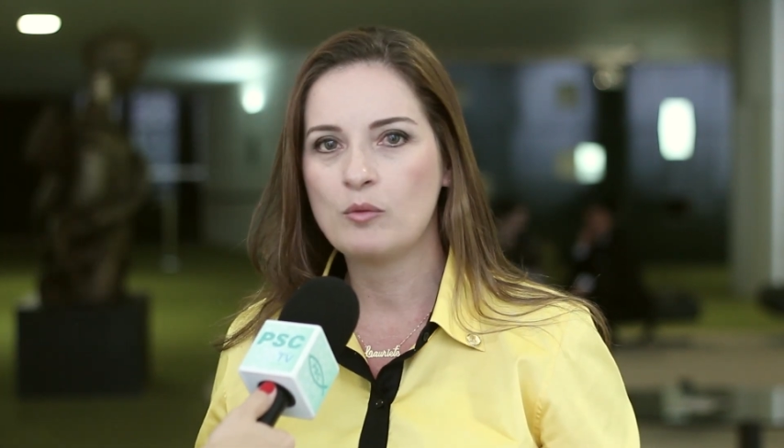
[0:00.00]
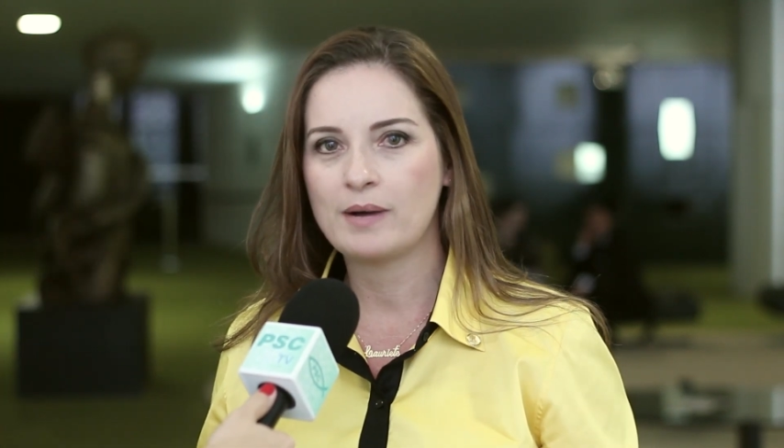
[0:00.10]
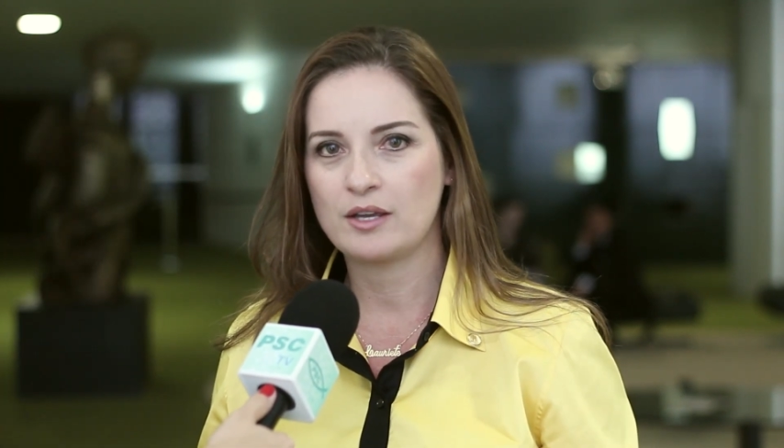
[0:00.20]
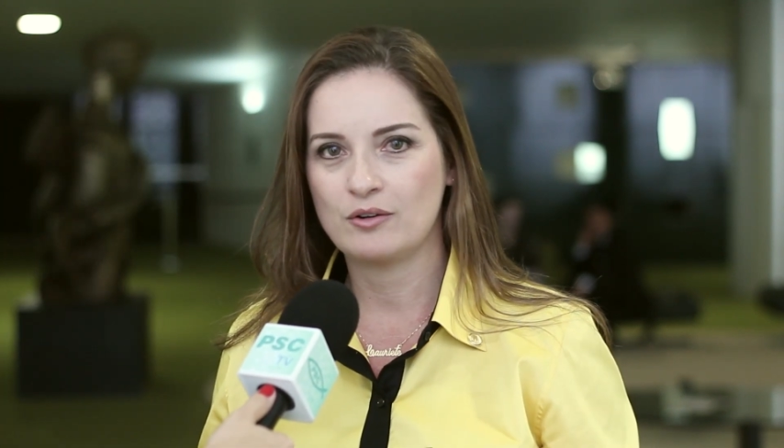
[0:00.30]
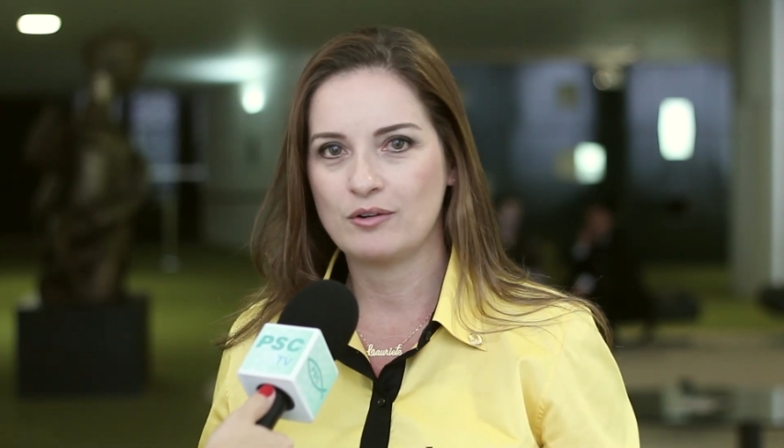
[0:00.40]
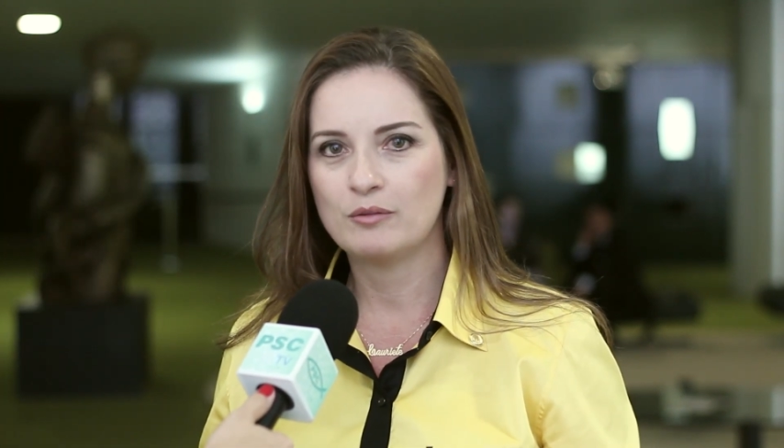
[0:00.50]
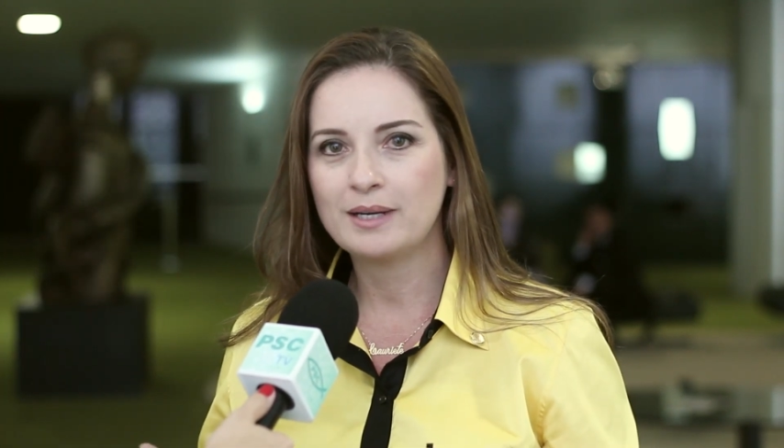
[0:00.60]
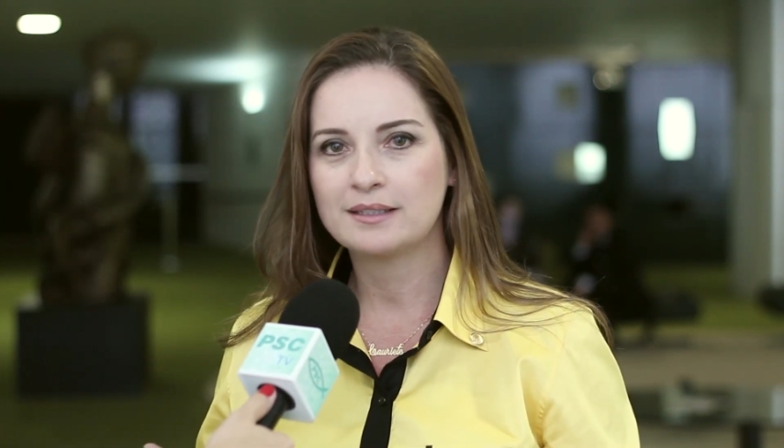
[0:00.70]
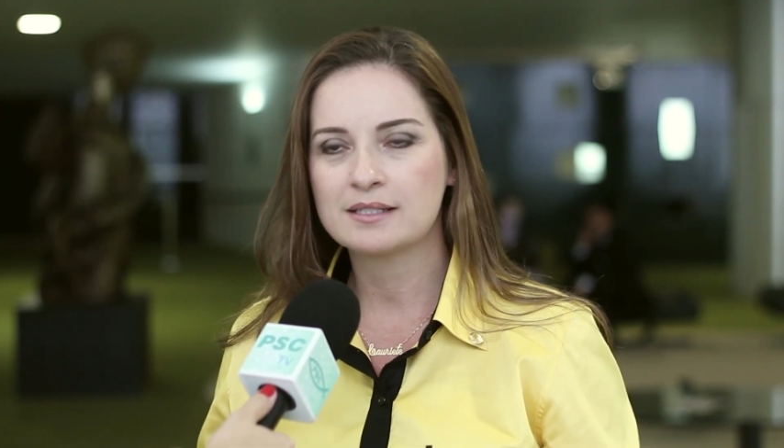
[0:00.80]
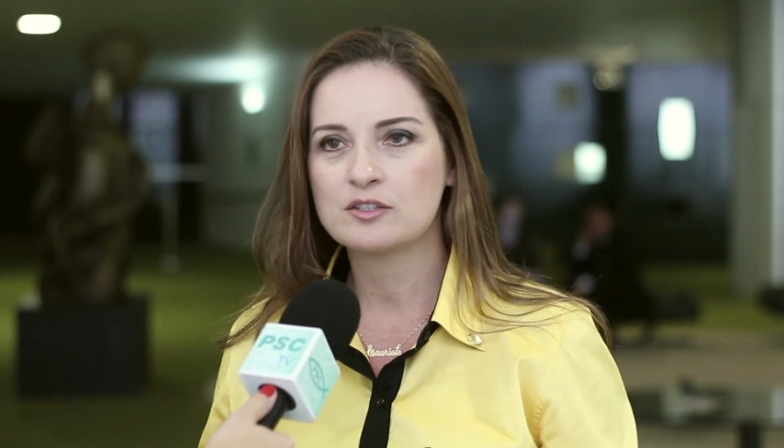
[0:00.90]
maior,
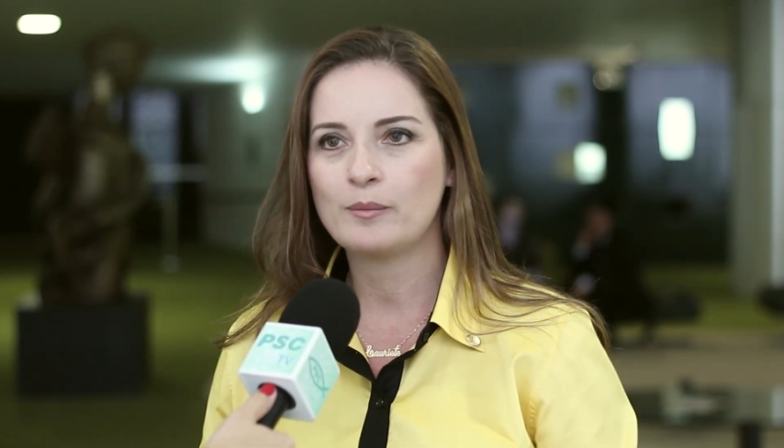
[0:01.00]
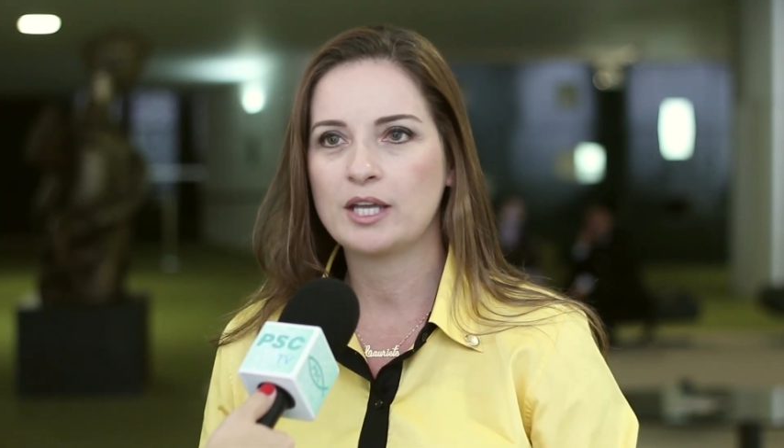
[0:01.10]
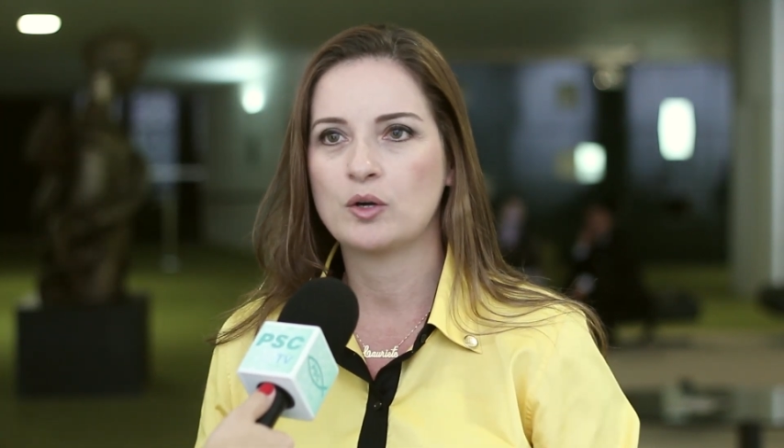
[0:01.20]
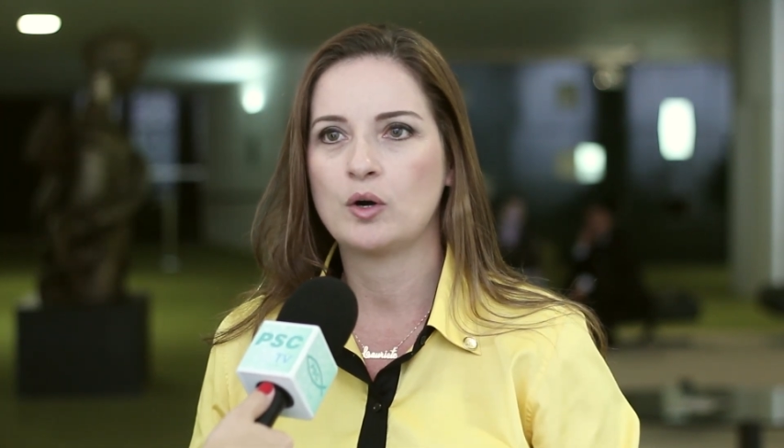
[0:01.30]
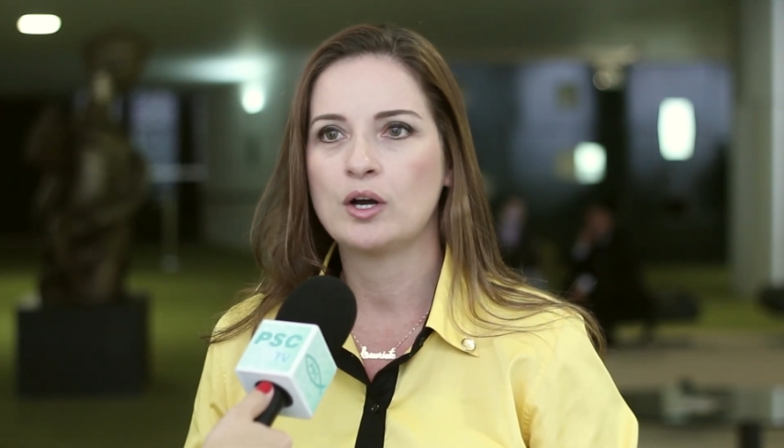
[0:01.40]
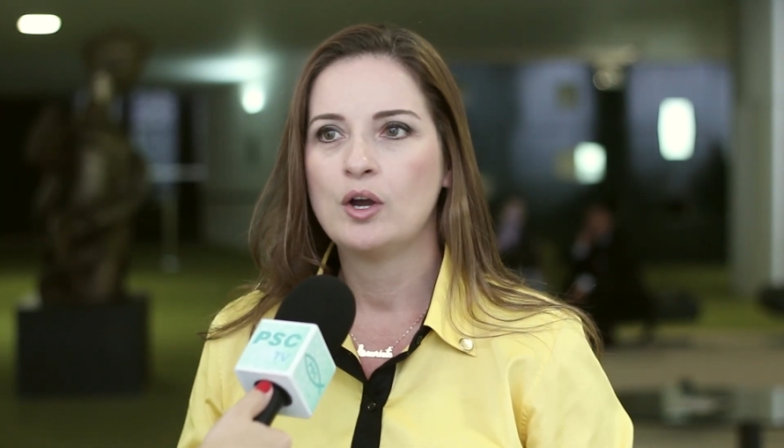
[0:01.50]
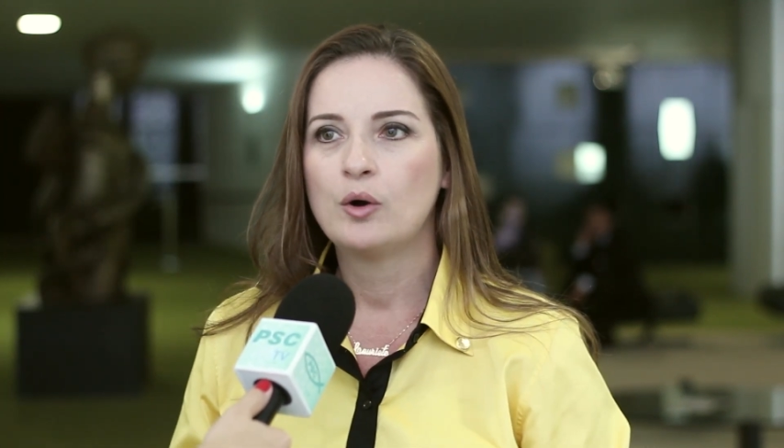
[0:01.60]
uma atenção maior.